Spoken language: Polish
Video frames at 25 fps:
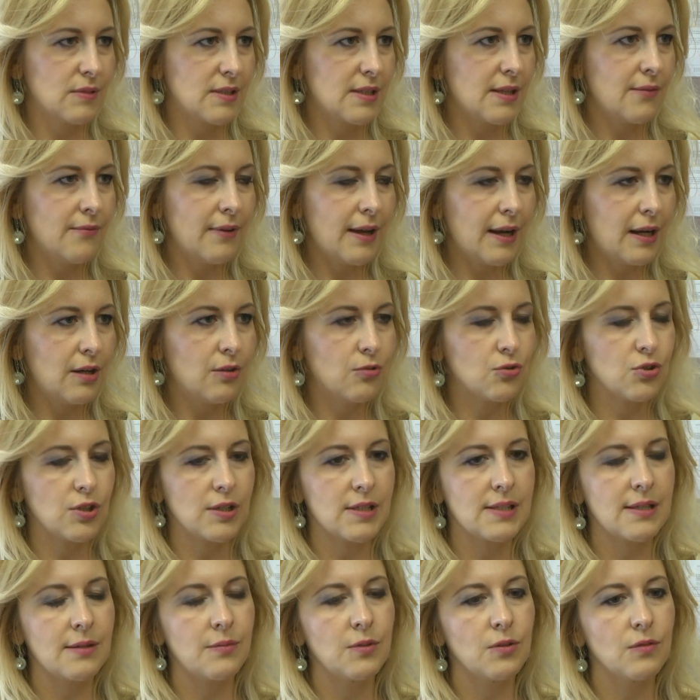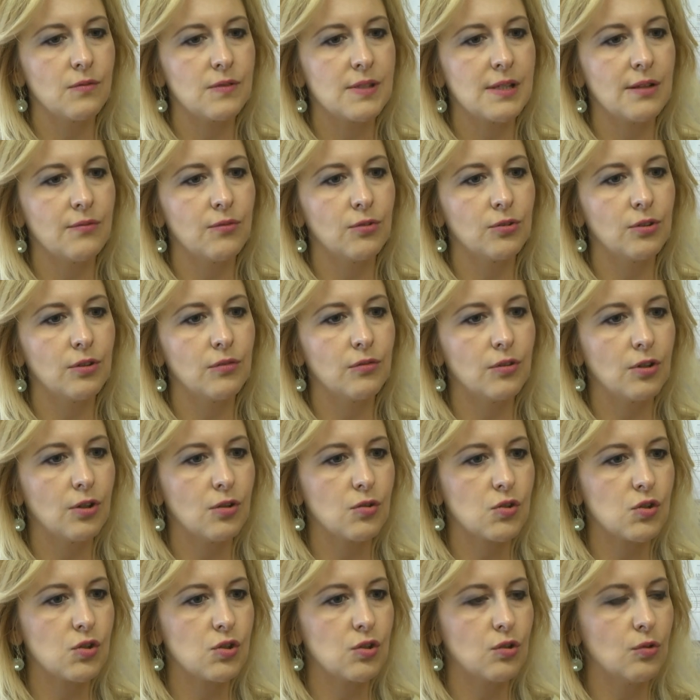zdawalność egzaminów zawodowych
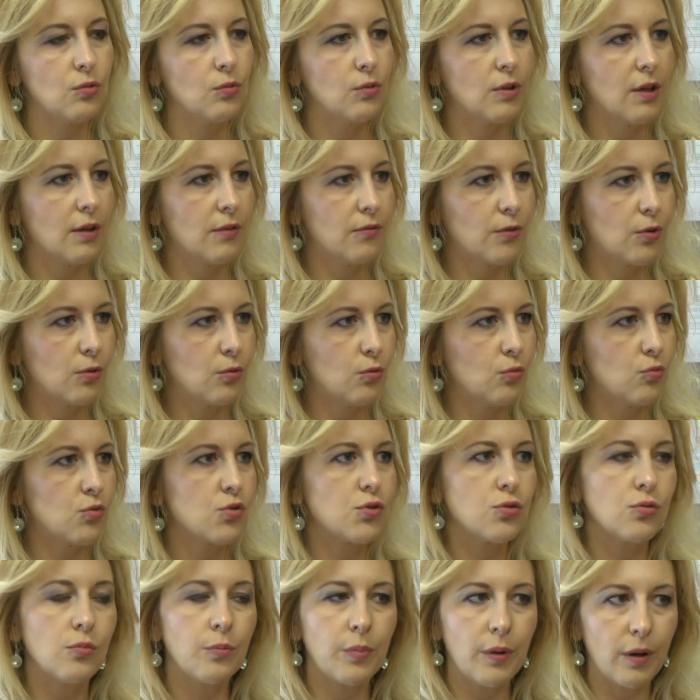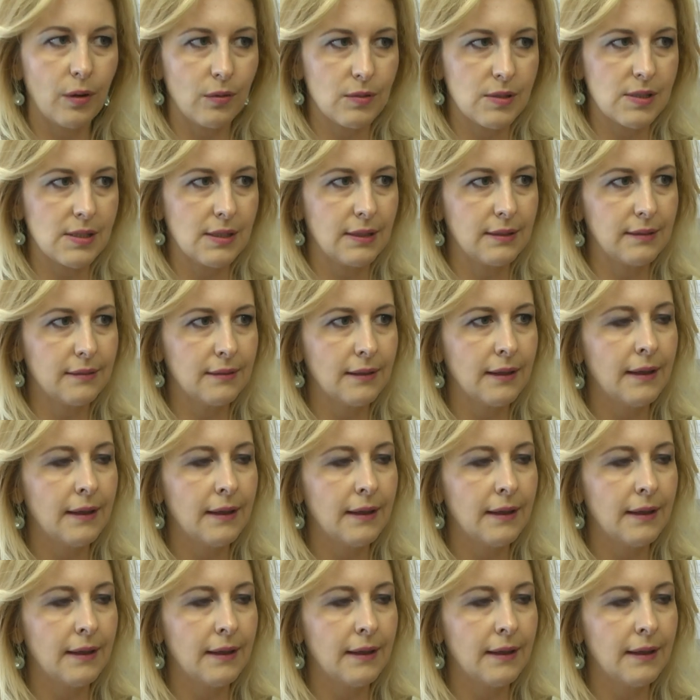oscyluje wokół 100%.